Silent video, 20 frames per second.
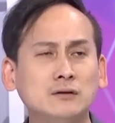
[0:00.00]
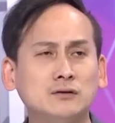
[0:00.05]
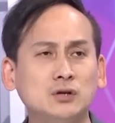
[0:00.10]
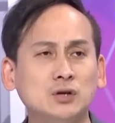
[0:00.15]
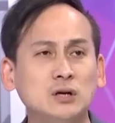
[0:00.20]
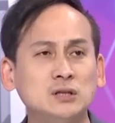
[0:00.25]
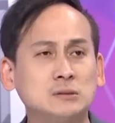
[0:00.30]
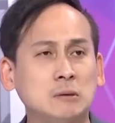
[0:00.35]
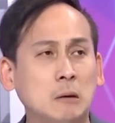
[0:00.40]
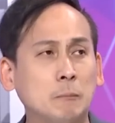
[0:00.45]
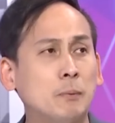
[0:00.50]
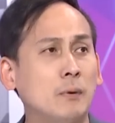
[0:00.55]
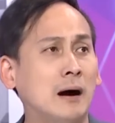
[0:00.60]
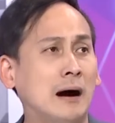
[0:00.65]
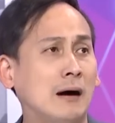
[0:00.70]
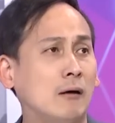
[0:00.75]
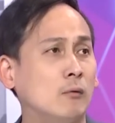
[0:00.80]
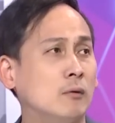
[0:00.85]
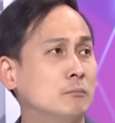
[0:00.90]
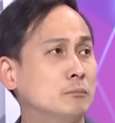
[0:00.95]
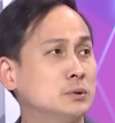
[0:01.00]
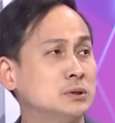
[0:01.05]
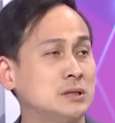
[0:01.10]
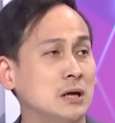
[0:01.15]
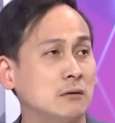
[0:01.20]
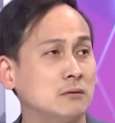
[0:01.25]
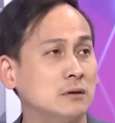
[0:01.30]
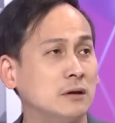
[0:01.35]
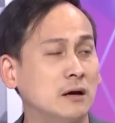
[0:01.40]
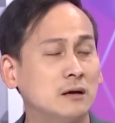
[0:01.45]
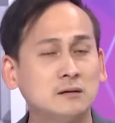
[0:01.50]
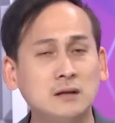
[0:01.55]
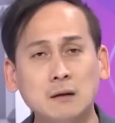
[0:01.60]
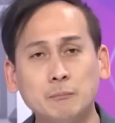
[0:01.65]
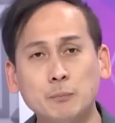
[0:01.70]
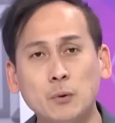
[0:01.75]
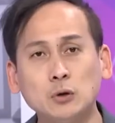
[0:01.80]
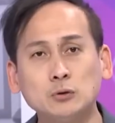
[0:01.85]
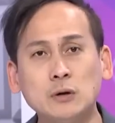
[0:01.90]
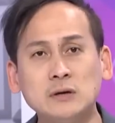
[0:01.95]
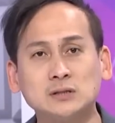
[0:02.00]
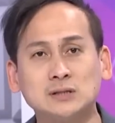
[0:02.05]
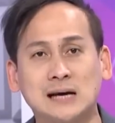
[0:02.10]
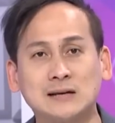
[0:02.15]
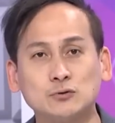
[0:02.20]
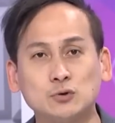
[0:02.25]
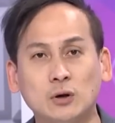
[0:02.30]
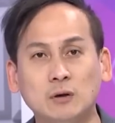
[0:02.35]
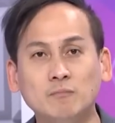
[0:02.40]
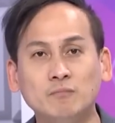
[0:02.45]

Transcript: 到底有什么不好？我们不晓得。那波顿讲